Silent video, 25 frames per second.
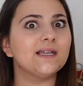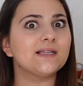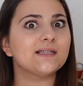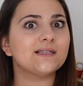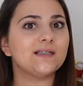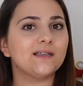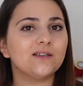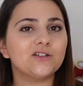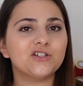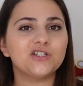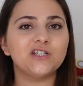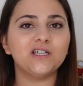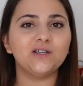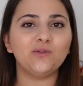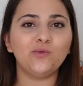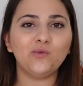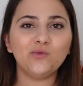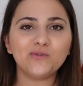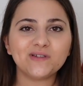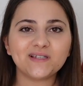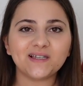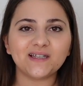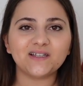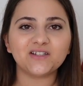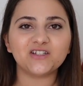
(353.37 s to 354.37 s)
Singer
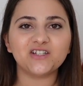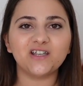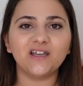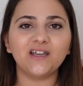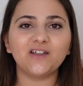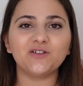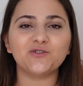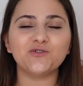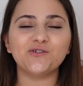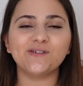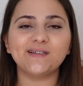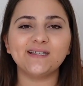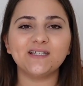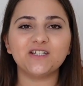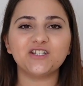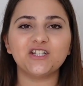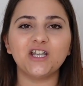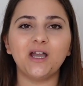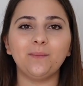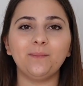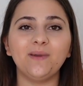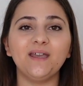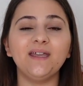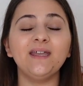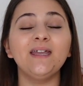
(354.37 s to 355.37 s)
ou singère. je ne sais
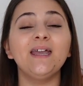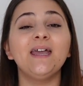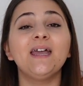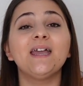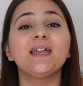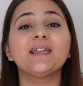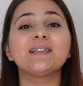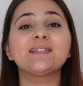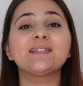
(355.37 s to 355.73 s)
jamais.